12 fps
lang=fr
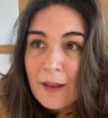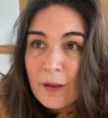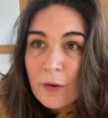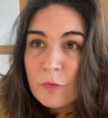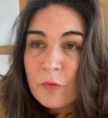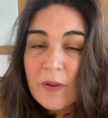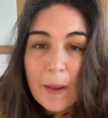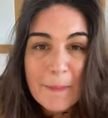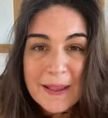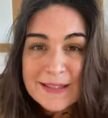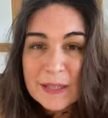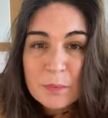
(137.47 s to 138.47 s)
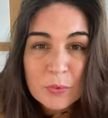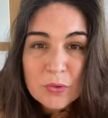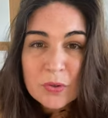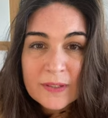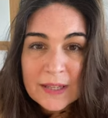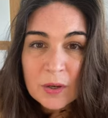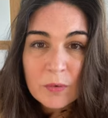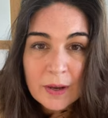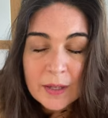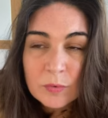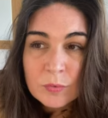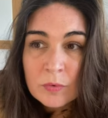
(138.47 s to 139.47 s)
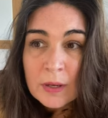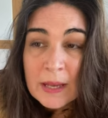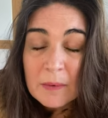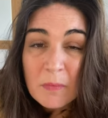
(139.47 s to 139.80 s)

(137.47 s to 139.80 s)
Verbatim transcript: euh, vous faire passer pour je ne sais quoi et tout,